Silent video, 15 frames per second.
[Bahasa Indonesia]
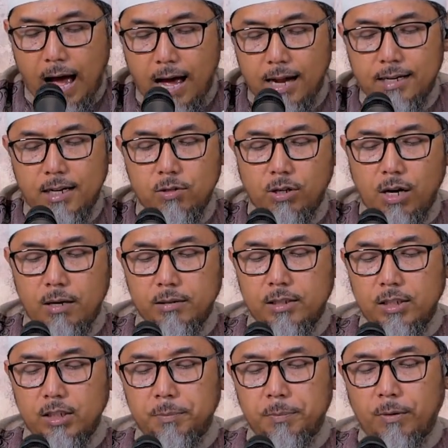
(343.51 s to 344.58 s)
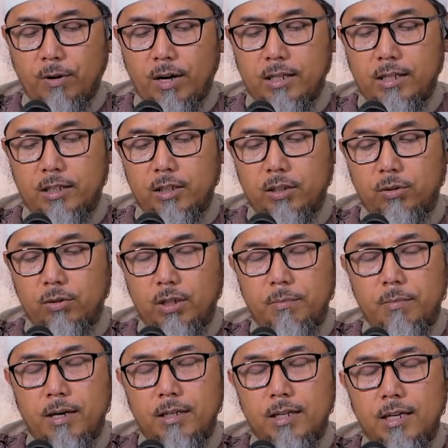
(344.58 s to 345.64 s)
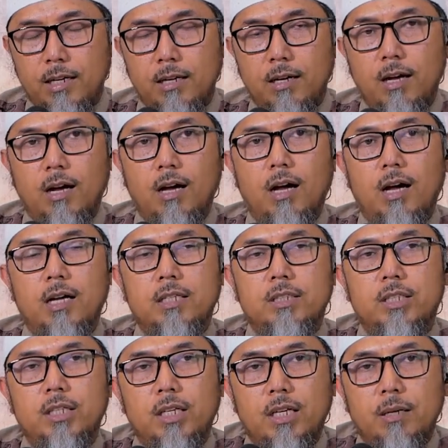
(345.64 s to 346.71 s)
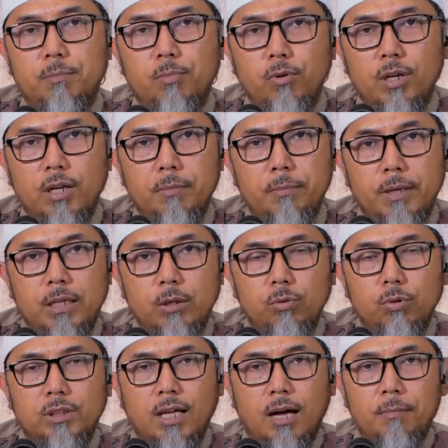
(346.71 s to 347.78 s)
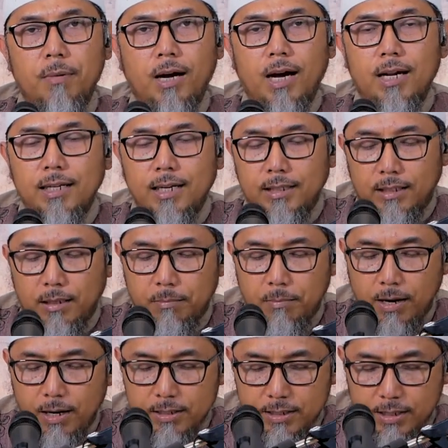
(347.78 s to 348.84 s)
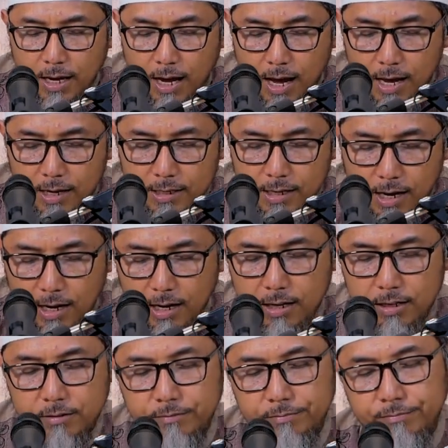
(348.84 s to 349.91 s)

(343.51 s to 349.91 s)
Ada juga jenis perwalian itu di mana si ibu lebih diutamakan ketimbang si ayah